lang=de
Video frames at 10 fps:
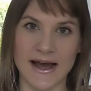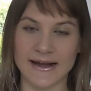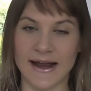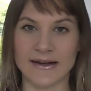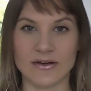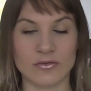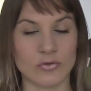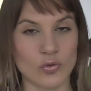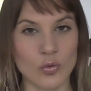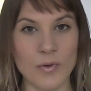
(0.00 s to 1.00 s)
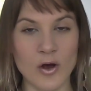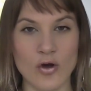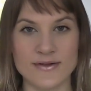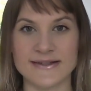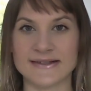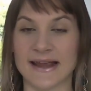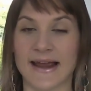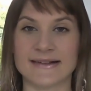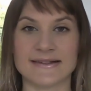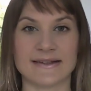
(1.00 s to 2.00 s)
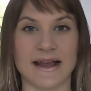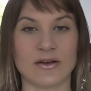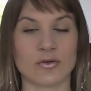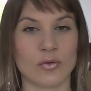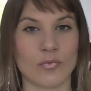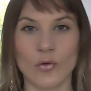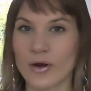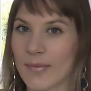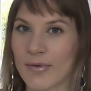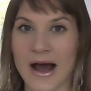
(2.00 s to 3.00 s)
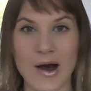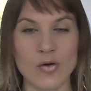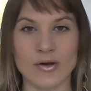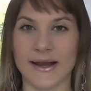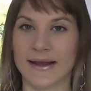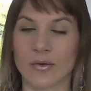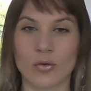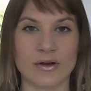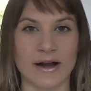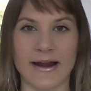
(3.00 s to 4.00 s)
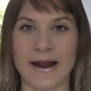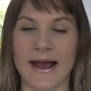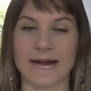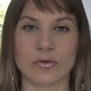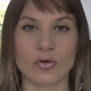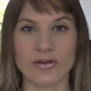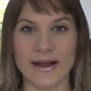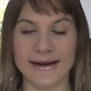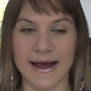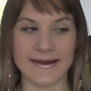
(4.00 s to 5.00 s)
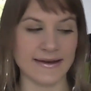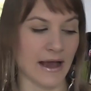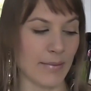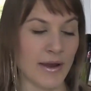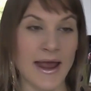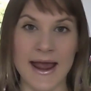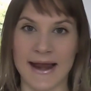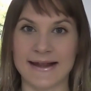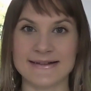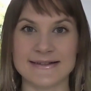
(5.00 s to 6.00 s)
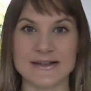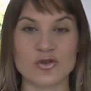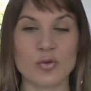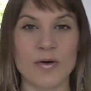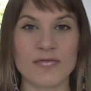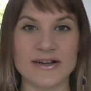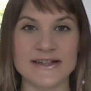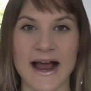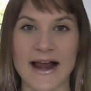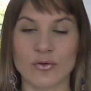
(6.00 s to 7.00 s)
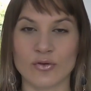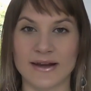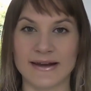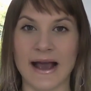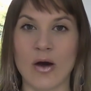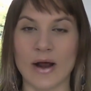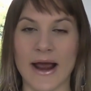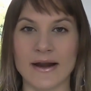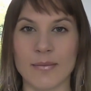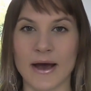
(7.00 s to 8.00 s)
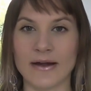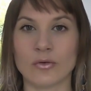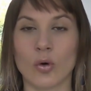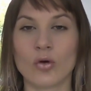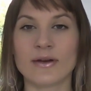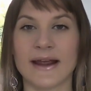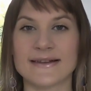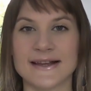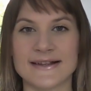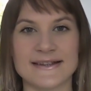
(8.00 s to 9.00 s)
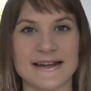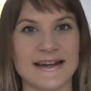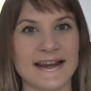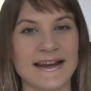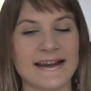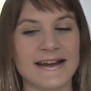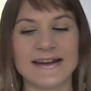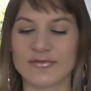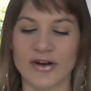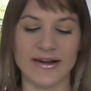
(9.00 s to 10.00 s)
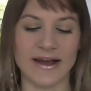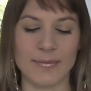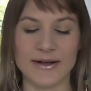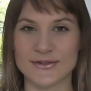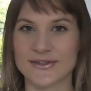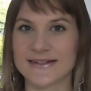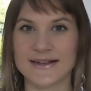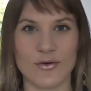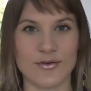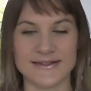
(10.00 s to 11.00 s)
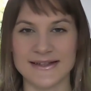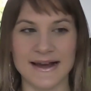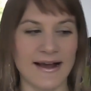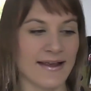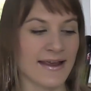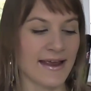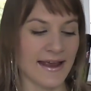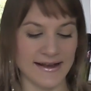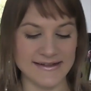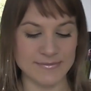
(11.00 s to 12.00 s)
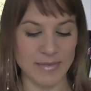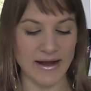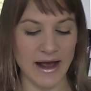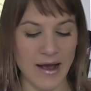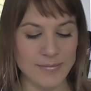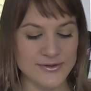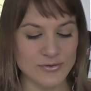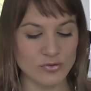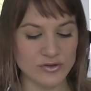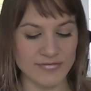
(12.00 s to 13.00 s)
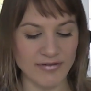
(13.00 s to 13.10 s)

hat eine super Konsistenz, deckt wunderbar Augenringe, Unreinheiten und dergleichen ab, lässt sich super verteilen und in die Haut einarbeiten und er setzt sich nicht in der Lidfalte ab. Also dieser Concealer ist mein absoluter